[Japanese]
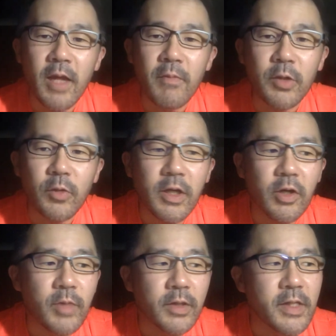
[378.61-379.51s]
まあ、とにか
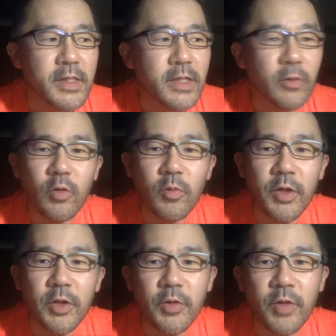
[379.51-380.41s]
く、まあ、点ゼロの重
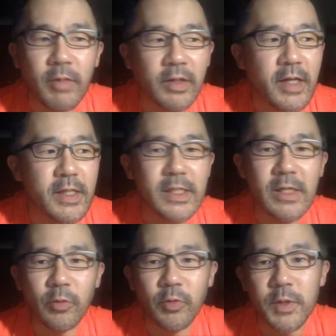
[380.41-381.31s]
りっていうか、まあ、点数
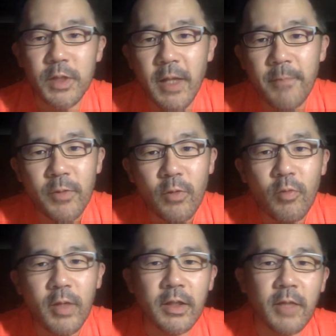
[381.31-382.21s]
路っていうんですかね、を
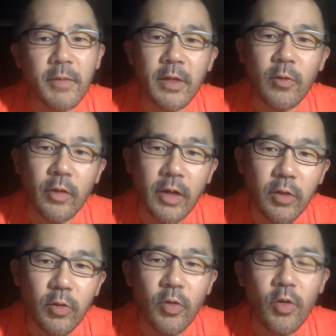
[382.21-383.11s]
また食べに行こうか
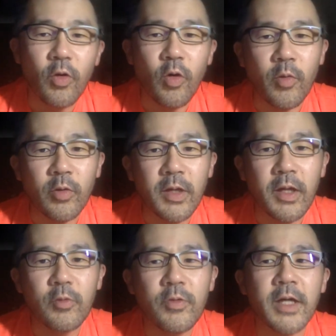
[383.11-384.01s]
なと思っ
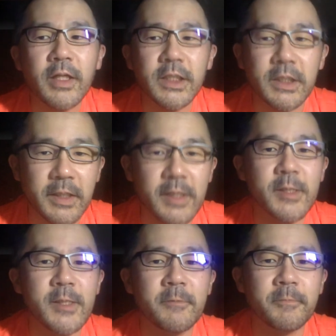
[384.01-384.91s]
たという話で
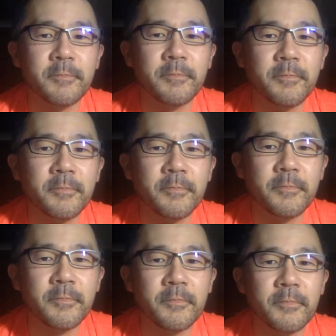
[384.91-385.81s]
す。
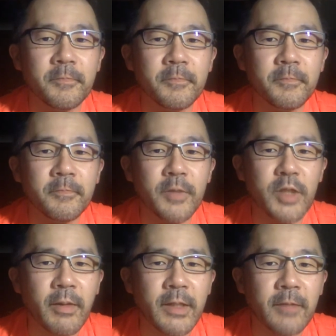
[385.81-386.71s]
で
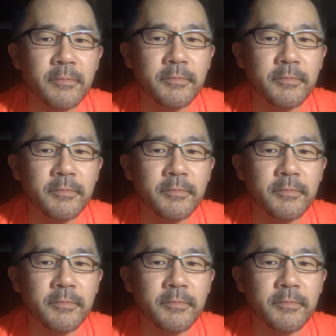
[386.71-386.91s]
はまた。